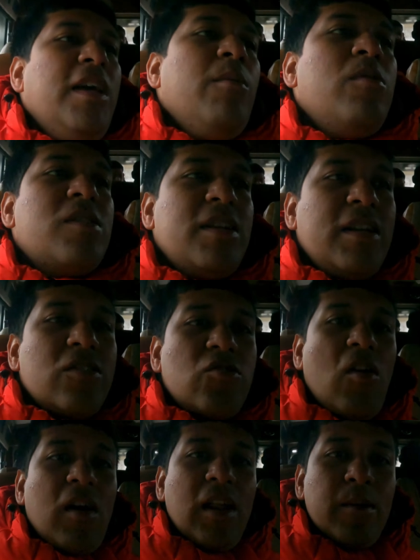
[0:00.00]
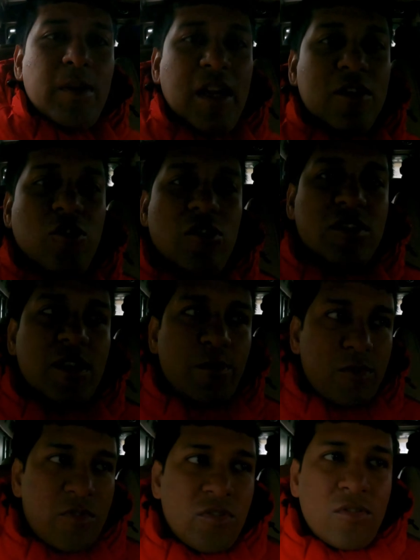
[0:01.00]
এবং সেটা সকালবেলা দশটা
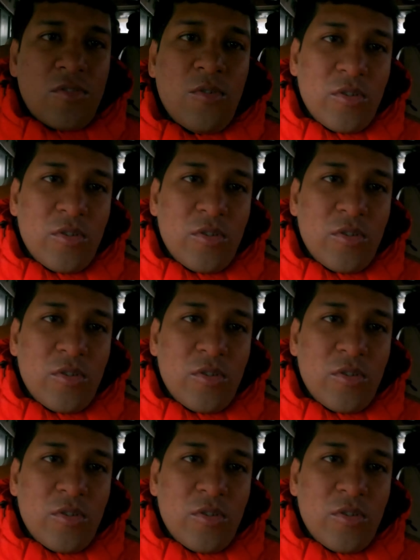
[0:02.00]
পর্যন্ত